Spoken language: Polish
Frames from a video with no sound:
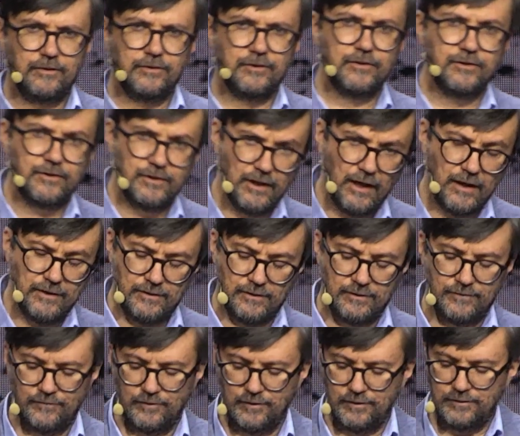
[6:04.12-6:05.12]
chrześcijańscy
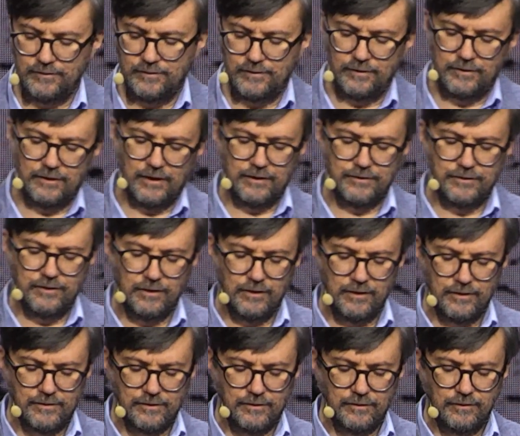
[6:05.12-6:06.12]
zwolennicy kar
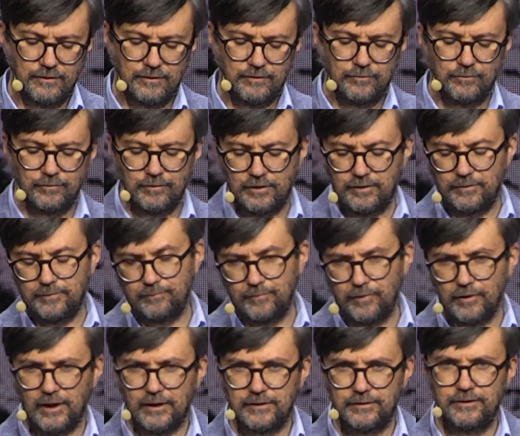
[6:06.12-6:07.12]
cielesnych, których
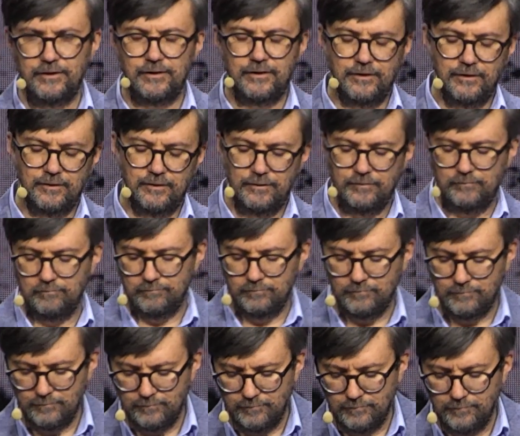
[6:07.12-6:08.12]
poradniki
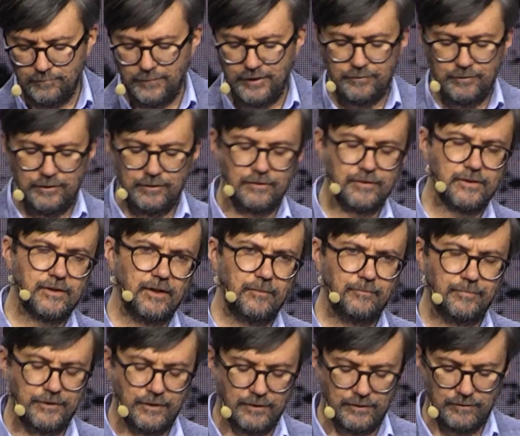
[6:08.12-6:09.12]
były
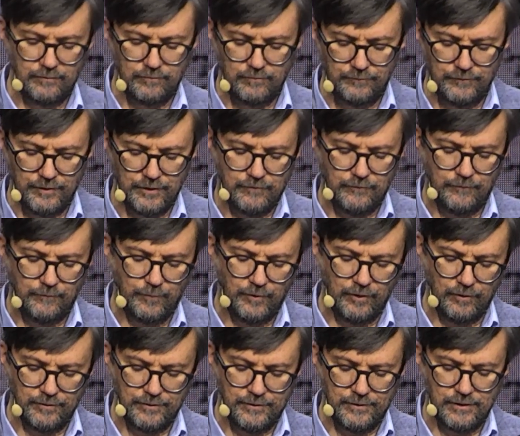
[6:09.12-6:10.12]
dostępne również w
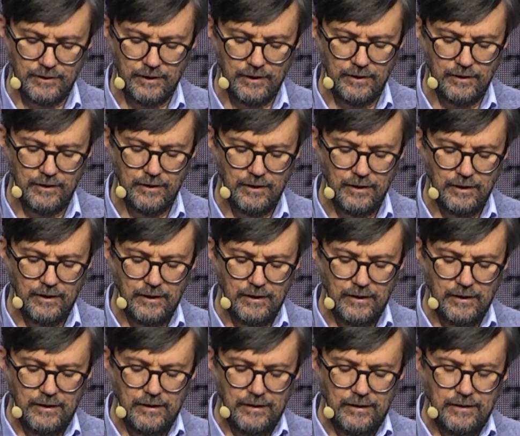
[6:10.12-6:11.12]
Polsce,
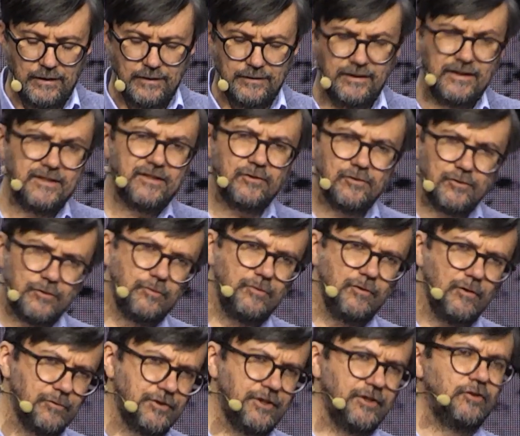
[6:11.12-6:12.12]
nie
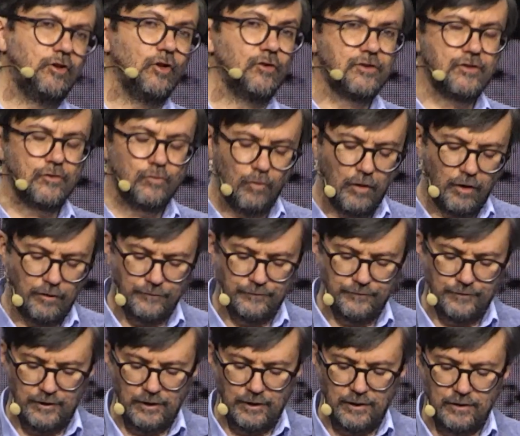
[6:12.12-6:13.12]
stosują się
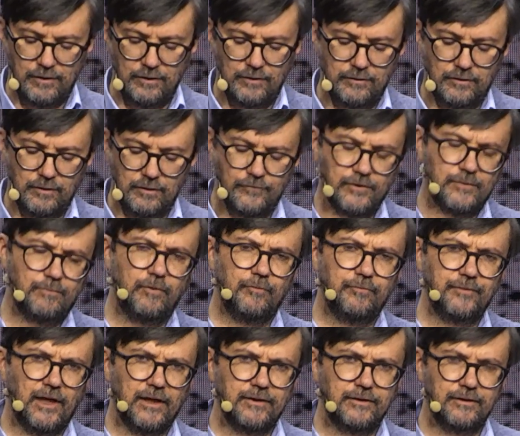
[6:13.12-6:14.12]
dosłownie do
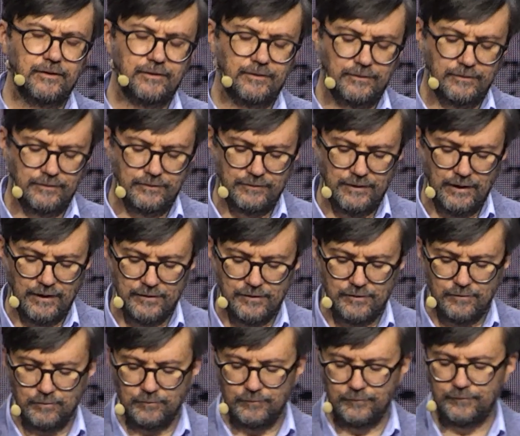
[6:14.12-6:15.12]
wspomnianych
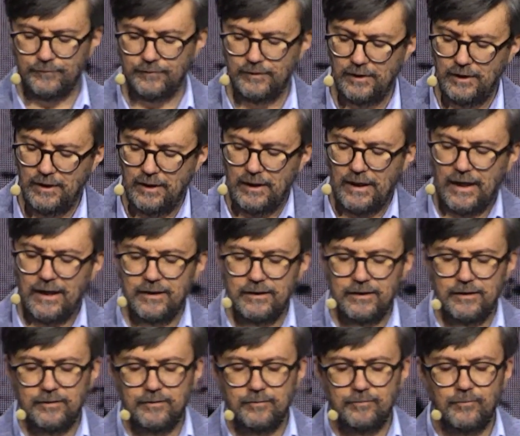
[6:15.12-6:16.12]
tekstów,
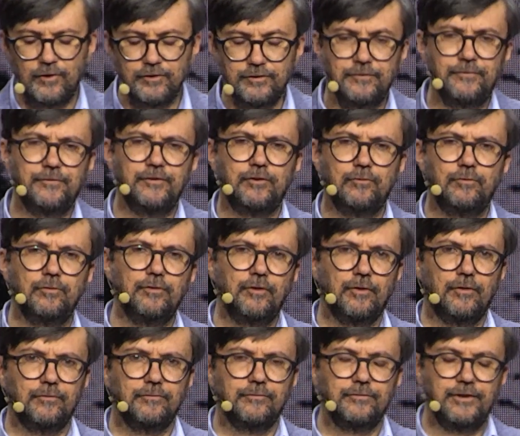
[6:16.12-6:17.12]
ale
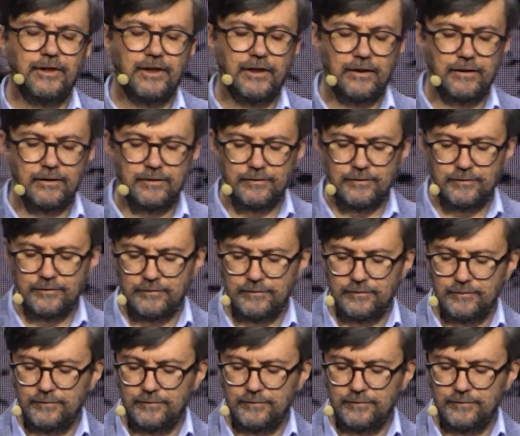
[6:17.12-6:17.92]
modyfikują je y,